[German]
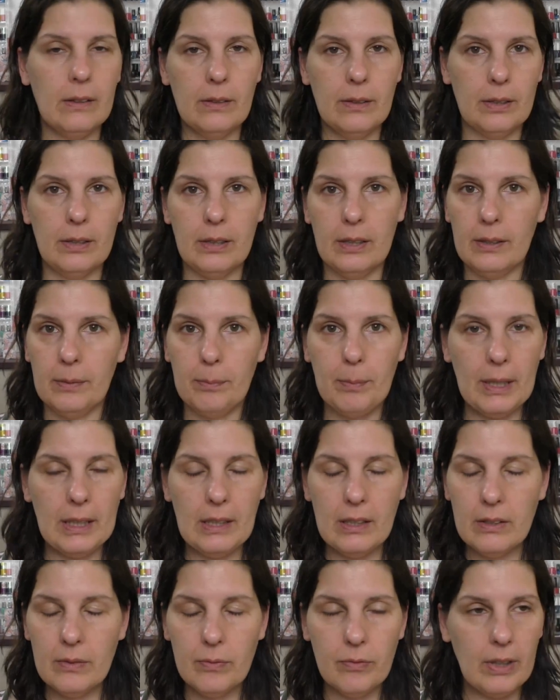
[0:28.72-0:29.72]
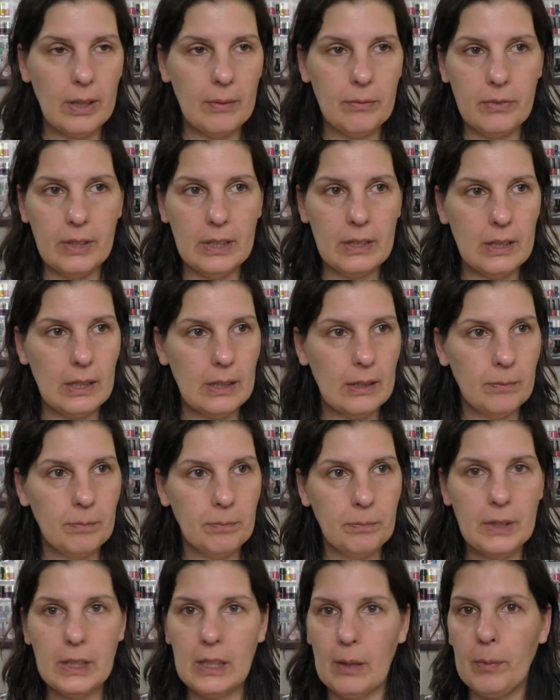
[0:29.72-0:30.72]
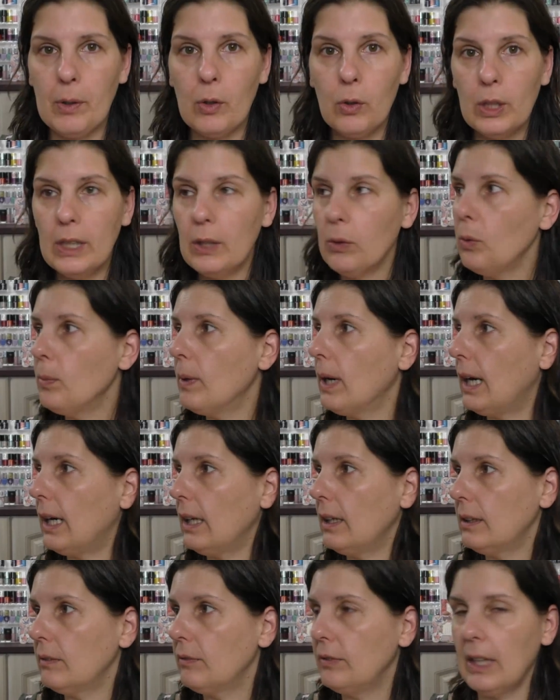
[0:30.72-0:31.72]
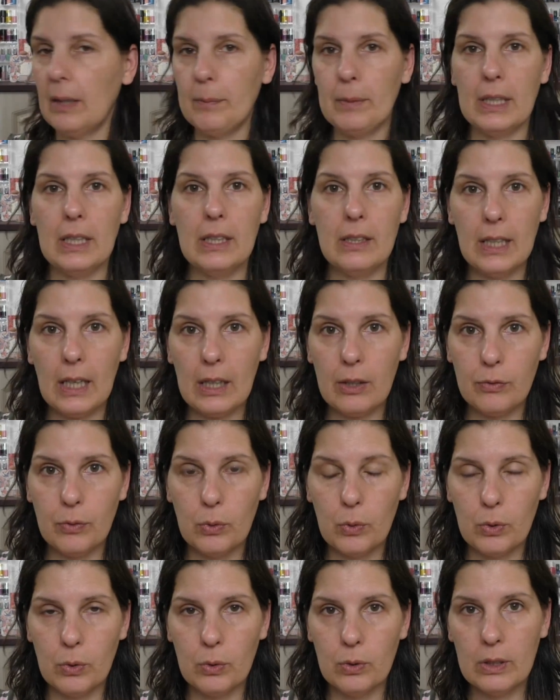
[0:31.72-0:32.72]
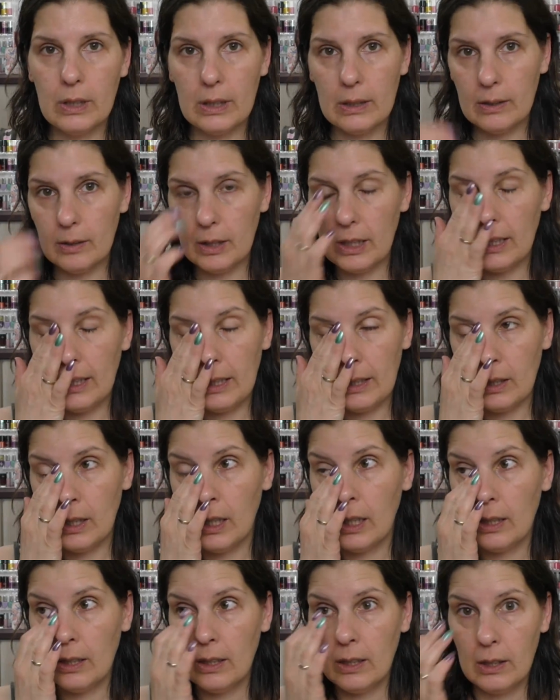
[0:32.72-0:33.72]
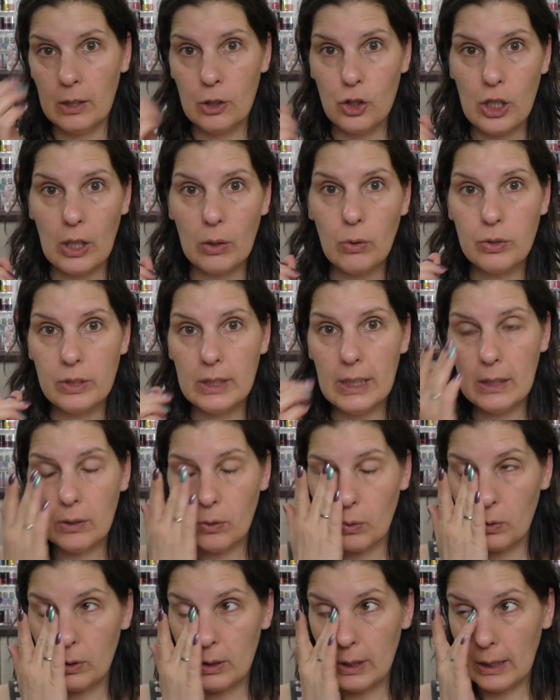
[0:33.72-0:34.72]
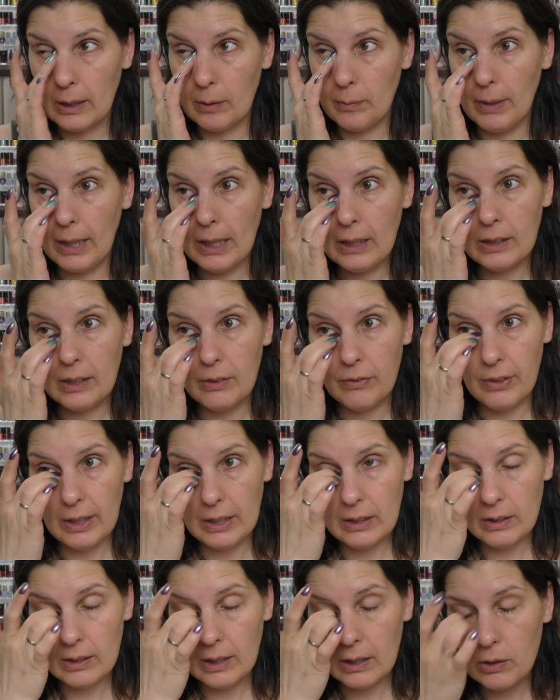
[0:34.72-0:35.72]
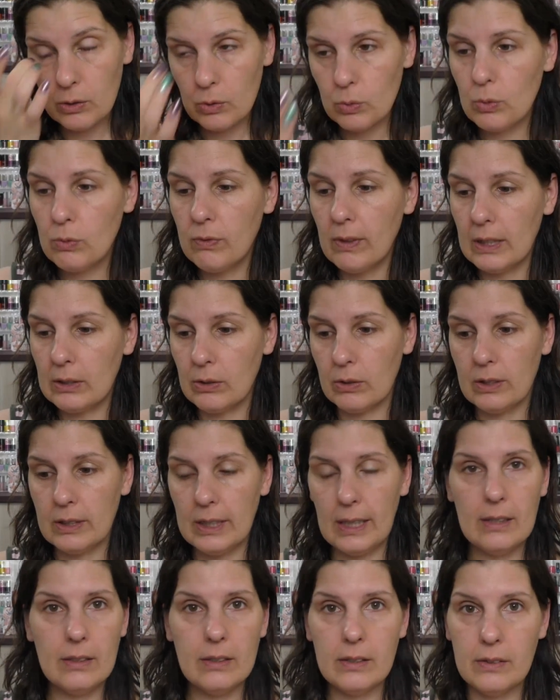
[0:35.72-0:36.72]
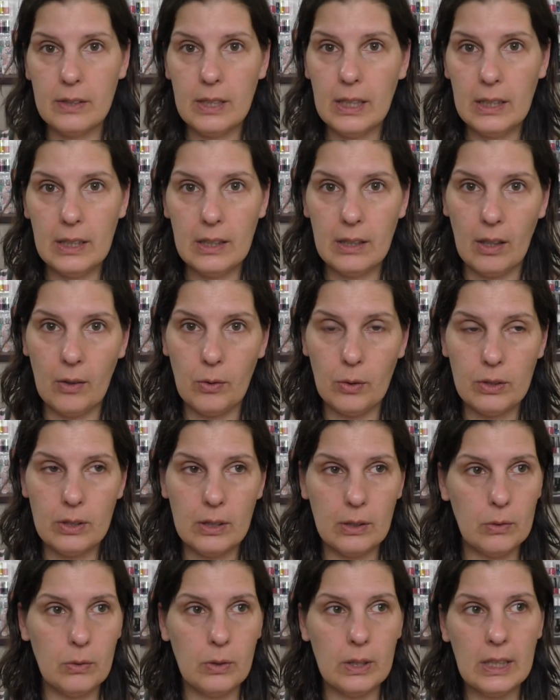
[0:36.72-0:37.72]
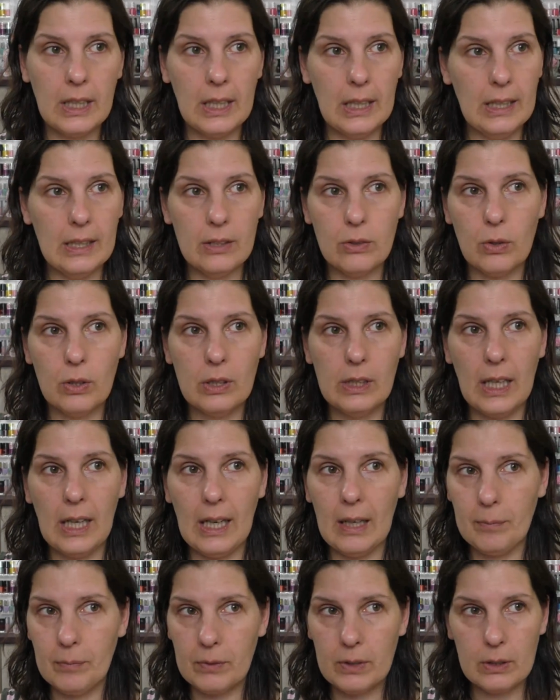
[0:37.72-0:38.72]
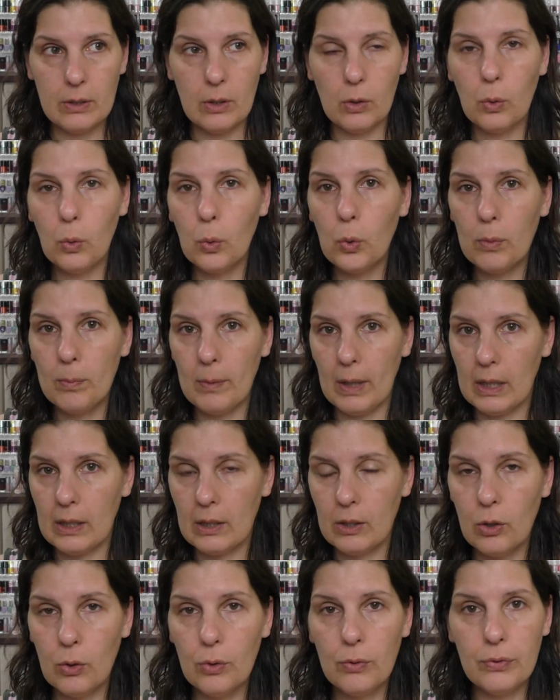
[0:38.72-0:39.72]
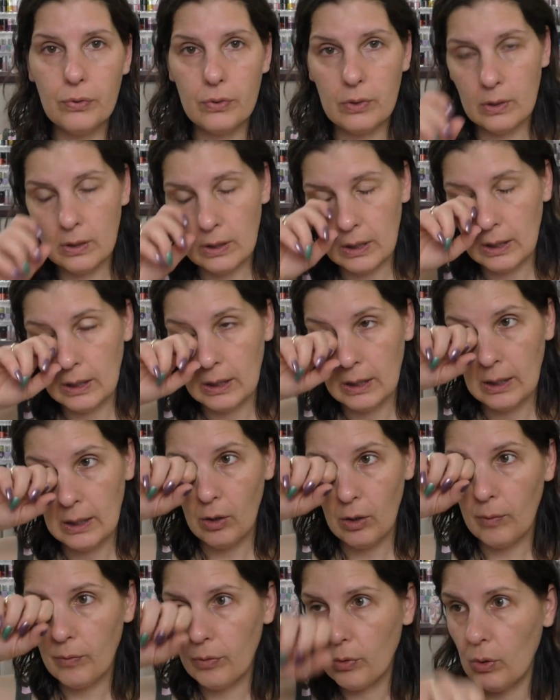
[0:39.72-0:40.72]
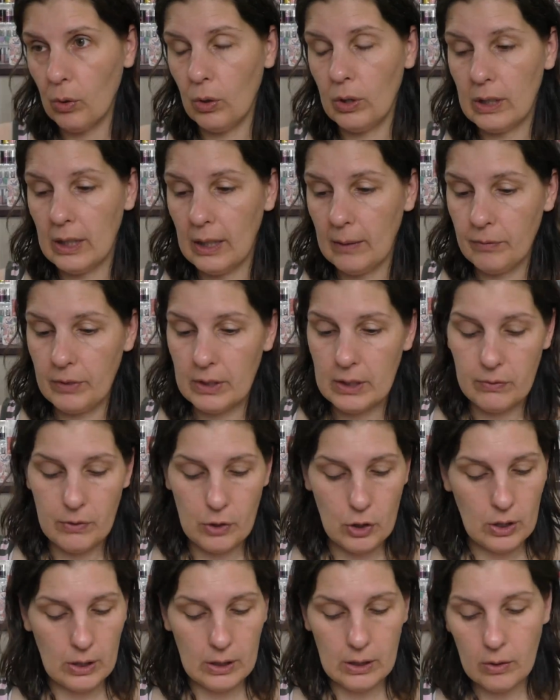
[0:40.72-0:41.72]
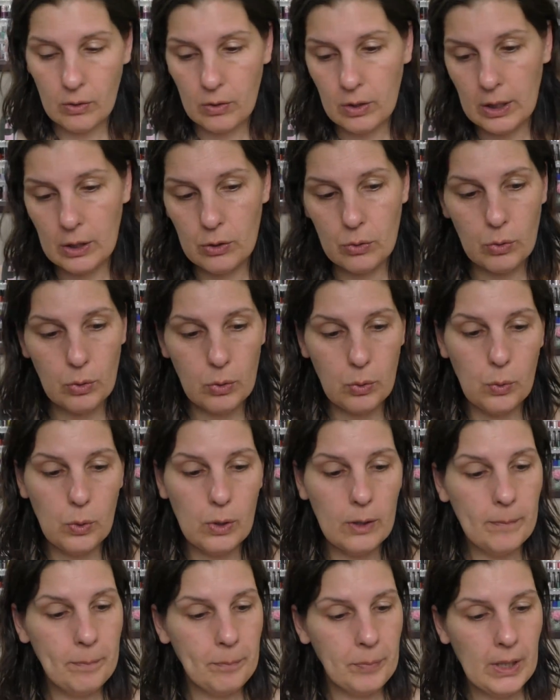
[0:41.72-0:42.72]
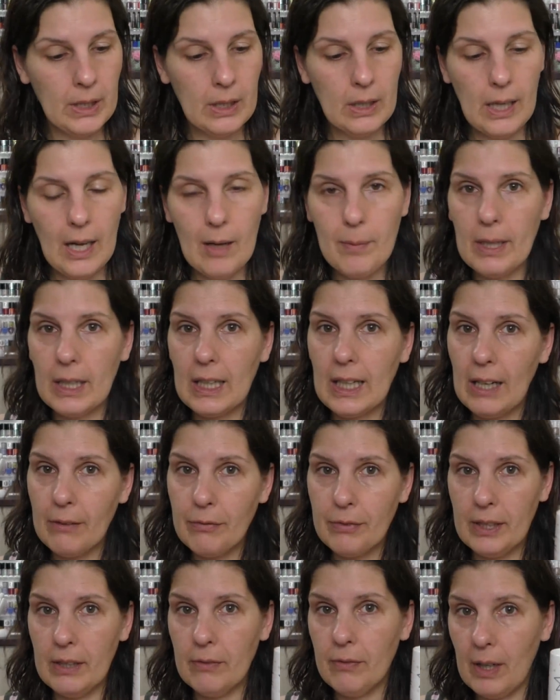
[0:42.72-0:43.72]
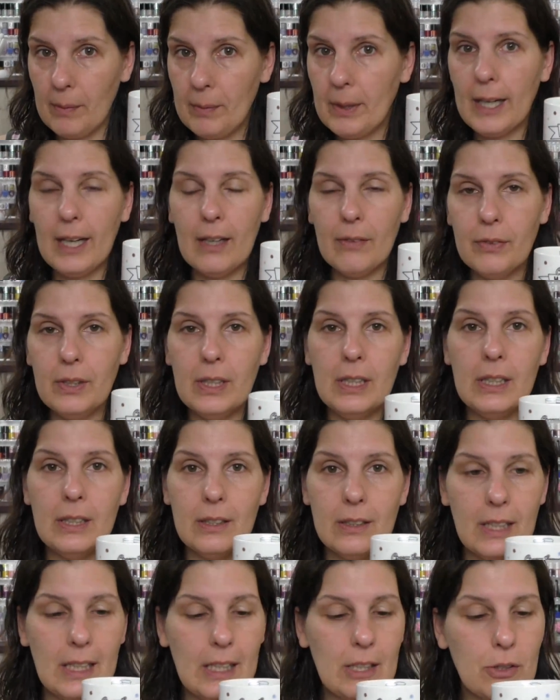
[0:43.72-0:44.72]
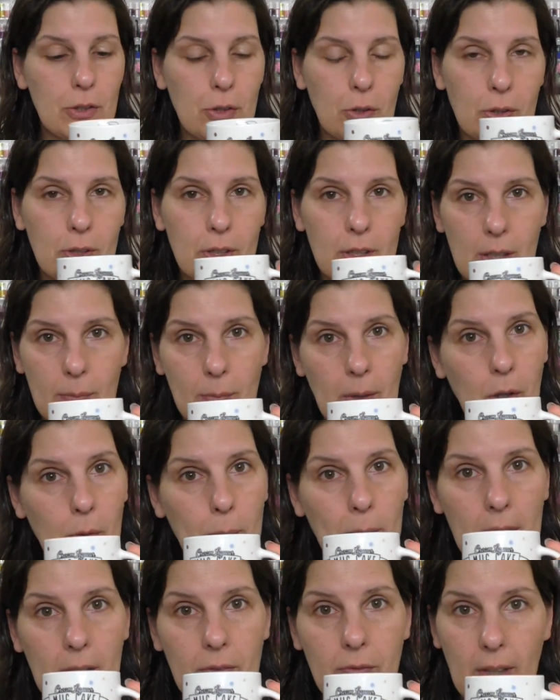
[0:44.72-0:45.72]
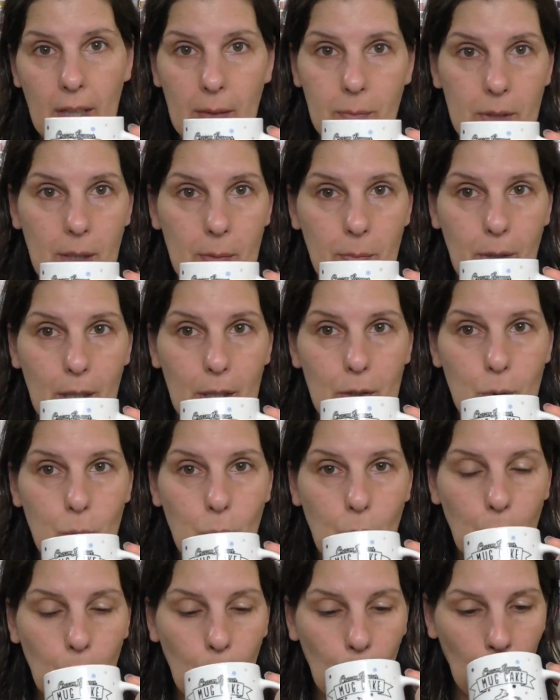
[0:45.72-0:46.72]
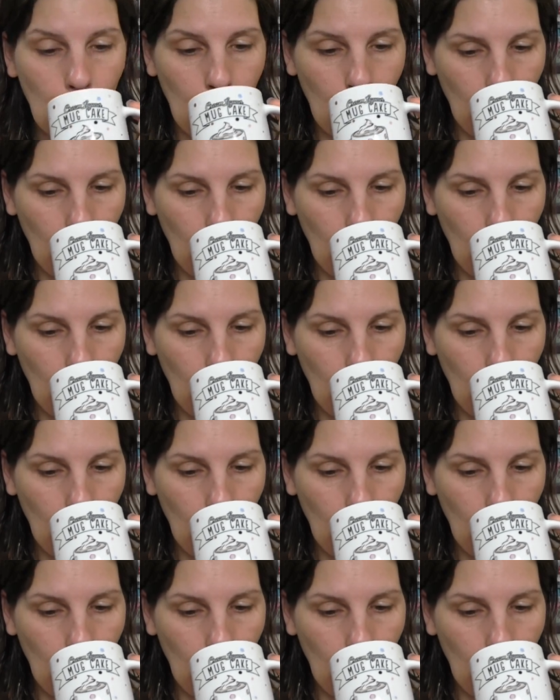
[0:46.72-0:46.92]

Äh, bei diesem warmen Wetter. Ich habe auch hier überall, wir haben ja eine Dachwohnung, äh, die Jalousien runtergemacht, die Fenster zu, weil sonst hält es hier nicht aus. Also ich kann erst heute Abend hochmachen, lüften, obwohl heute Abend wird es wahrscheinlich auch nicht so kühl. Aber Kaffee, warmer Kaffee geht trotzdem, auch bei den warmen Temperaturen.